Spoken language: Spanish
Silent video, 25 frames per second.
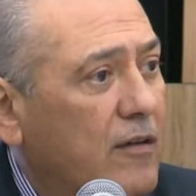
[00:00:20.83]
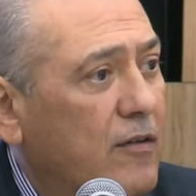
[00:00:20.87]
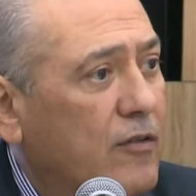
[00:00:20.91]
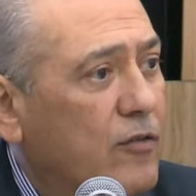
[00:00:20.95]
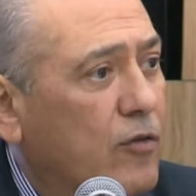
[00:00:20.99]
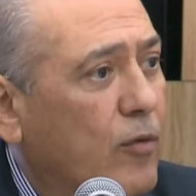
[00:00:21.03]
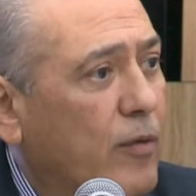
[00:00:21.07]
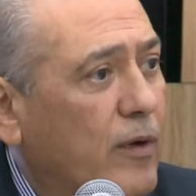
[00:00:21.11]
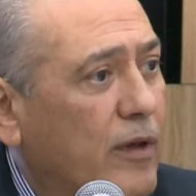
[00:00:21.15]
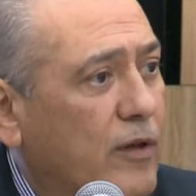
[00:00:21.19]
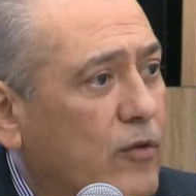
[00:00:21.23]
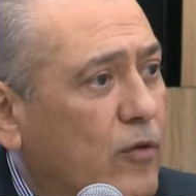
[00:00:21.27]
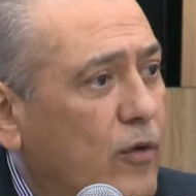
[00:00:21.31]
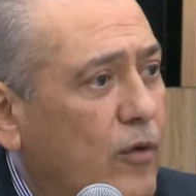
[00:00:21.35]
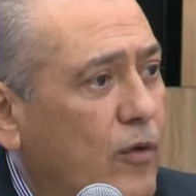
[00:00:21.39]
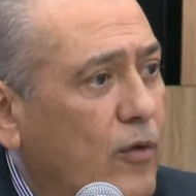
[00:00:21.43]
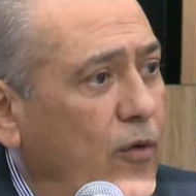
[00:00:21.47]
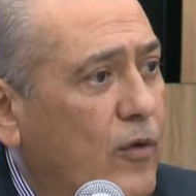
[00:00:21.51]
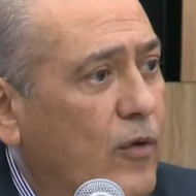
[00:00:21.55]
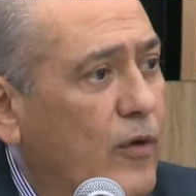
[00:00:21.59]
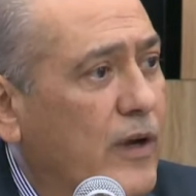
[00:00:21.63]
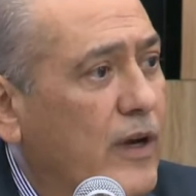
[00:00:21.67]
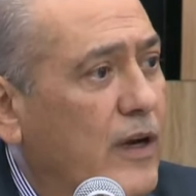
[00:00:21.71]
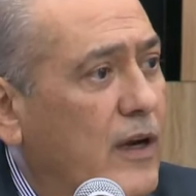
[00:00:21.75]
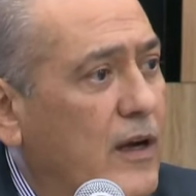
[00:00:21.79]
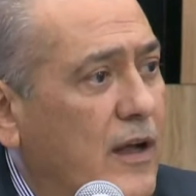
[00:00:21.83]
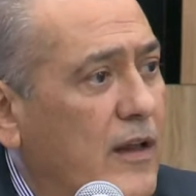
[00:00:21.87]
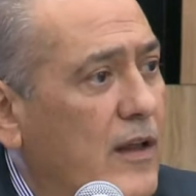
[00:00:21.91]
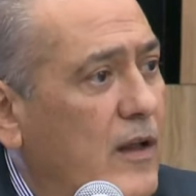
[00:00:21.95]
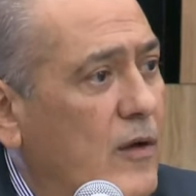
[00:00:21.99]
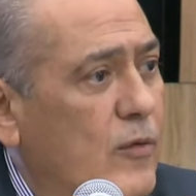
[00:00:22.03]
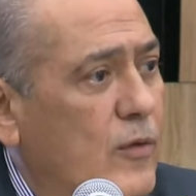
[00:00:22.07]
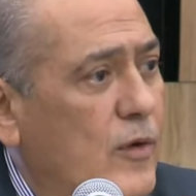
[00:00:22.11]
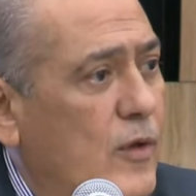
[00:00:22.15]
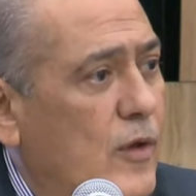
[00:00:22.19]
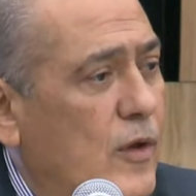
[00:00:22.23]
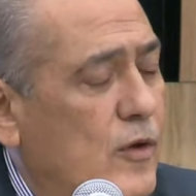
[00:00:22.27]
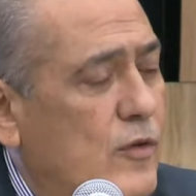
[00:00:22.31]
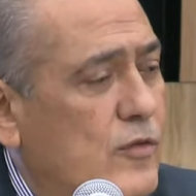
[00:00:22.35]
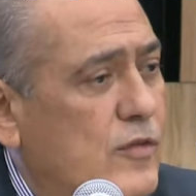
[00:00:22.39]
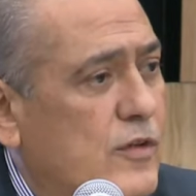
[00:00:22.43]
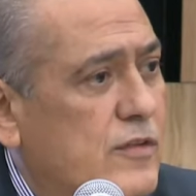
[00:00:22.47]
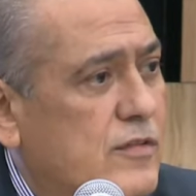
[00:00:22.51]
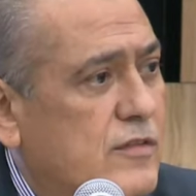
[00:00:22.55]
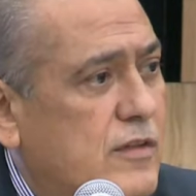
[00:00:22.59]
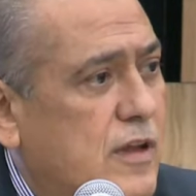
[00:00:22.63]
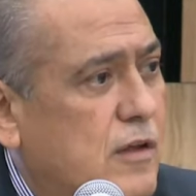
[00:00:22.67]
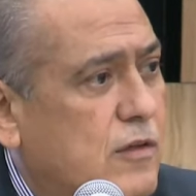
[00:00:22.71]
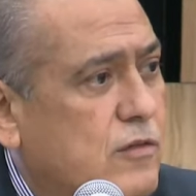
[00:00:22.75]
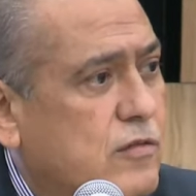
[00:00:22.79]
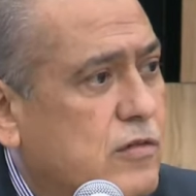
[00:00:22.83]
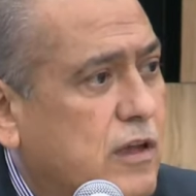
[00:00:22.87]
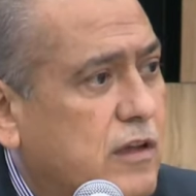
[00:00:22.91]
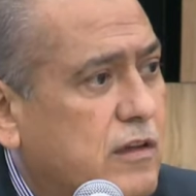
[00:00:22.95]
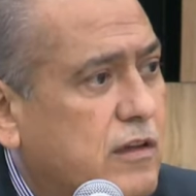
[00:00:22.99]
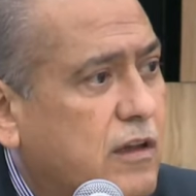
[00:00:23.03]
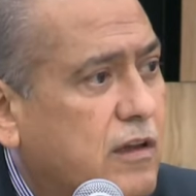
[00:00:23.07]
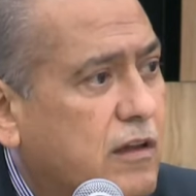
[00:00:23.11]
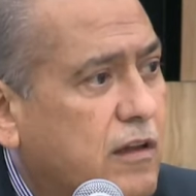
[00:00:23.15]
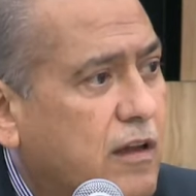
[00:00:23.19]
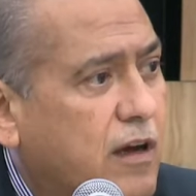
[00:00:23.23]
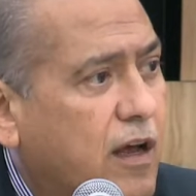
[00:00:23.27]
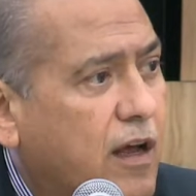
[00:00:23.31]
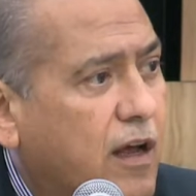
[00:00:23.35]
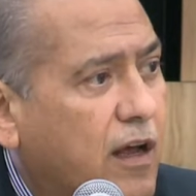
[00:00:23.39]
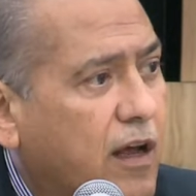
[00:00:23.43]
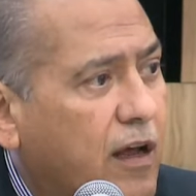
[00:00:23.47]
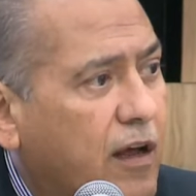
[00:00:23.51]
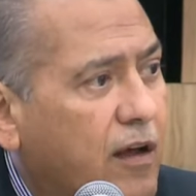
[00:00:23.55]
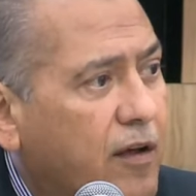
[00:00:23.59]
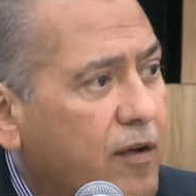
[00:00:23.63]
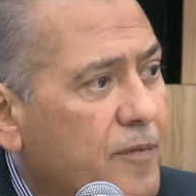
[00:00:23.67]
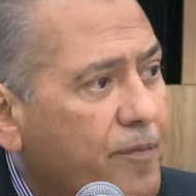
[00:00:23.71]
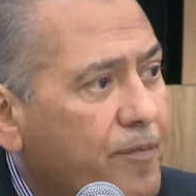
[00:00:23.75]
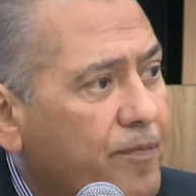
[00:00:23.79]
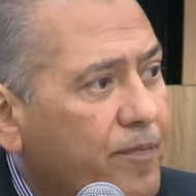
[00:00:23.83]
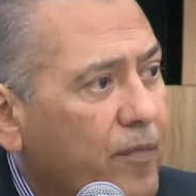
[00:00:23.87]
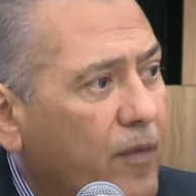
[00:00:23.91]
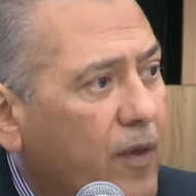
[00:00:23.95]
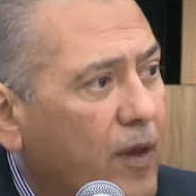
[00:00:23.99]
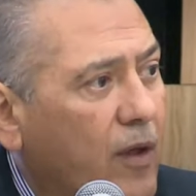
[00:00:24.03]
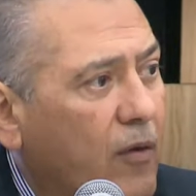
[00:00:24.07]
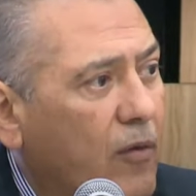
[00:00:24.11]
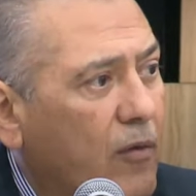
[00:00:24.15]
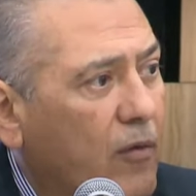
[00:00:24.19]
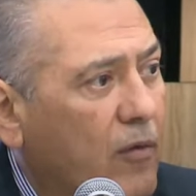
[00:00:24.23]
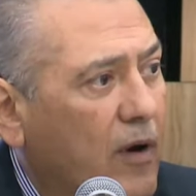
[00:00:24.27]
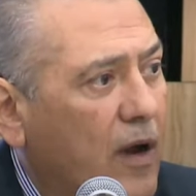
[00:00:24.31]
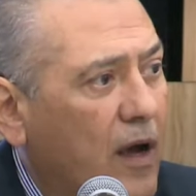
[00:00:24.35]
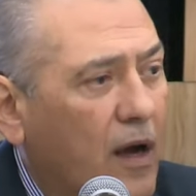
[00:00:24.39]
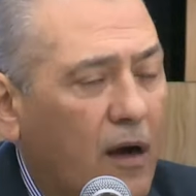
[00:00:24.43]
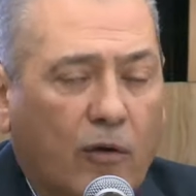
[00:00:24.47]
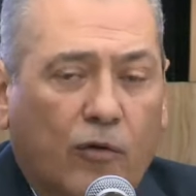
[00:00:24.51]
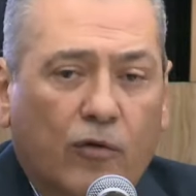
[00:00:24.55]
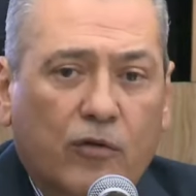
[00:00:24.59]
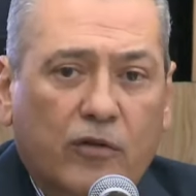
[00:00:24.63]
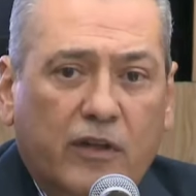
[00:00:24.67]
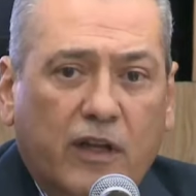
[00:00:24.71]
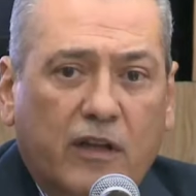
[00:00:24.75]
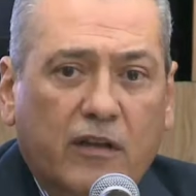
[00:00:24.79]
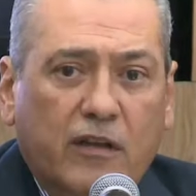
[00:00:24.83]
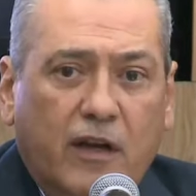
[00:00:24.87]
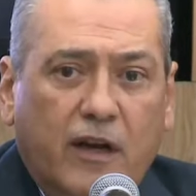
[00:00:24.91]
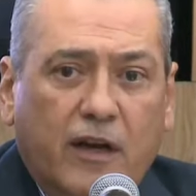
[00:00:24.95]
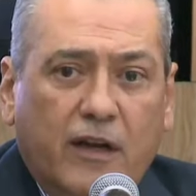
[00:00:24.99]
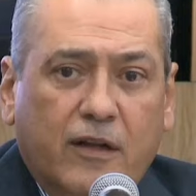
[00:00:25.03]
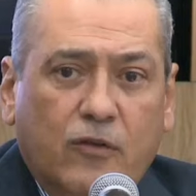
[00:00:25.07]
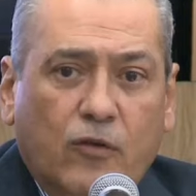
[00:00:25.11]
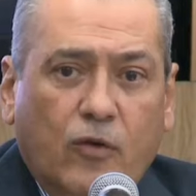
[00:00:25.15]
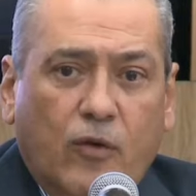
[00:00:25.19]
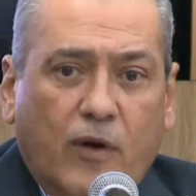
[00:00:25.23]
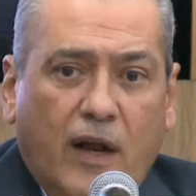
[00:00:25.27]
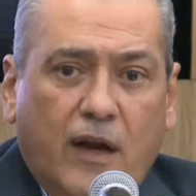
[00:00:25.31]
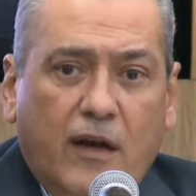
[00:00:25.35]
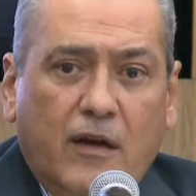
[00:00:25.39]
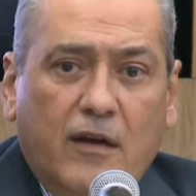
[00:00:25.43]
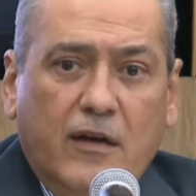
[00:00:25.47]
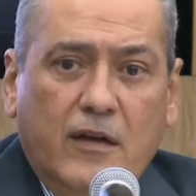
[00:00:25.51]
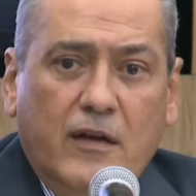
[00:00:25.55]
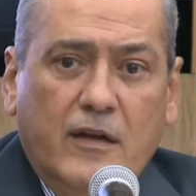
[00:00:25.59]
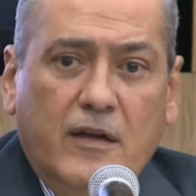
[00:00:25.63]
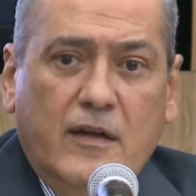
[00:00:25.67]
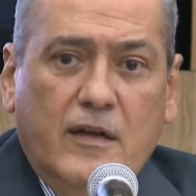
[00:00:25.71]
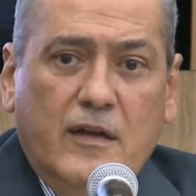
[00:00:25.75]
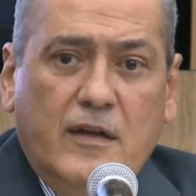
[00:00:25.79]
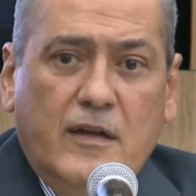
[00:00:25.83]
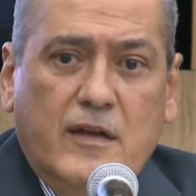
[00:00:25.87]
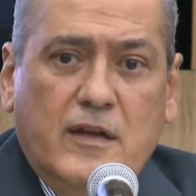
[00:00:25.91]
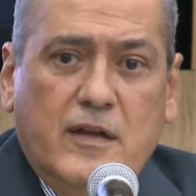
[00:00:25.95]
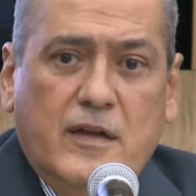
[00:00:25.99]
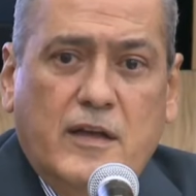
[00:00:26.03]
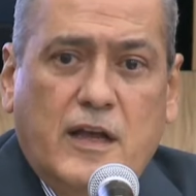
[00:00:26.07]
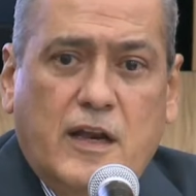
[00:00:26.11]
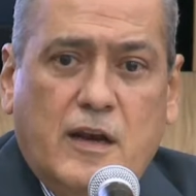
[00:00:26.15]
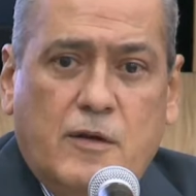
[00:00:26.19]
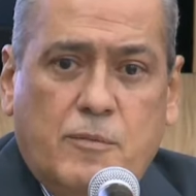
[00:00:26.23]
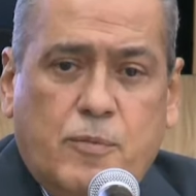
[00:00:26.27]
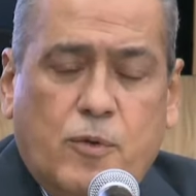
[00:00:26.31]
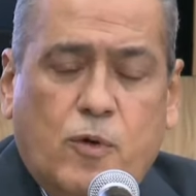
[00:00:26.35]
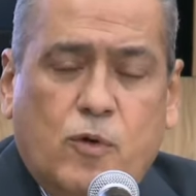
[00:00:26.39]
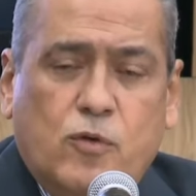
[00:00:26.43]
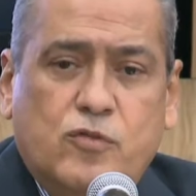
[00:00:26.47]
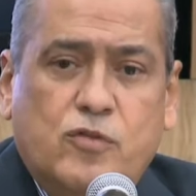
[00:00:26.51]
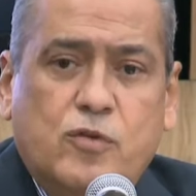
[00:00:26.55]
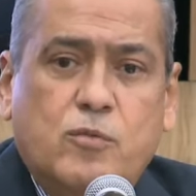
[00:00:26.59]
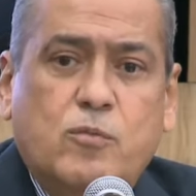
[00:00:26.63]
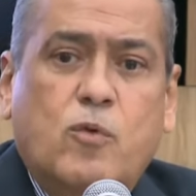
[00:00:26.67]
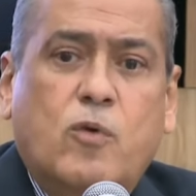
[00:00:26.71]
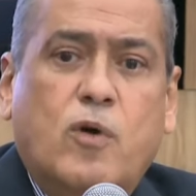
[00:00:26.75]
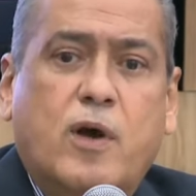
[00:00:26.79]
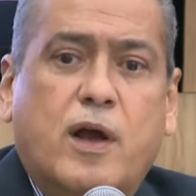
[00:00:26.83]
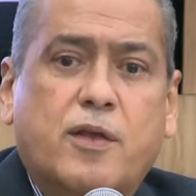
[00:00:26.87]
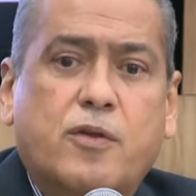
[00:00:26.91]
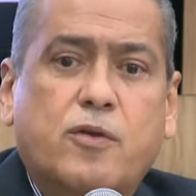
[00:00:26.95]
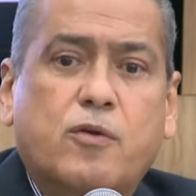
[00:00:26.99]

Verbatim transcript: sobre todo en cada uno de los estados que tendrá una contienda electoral el próximo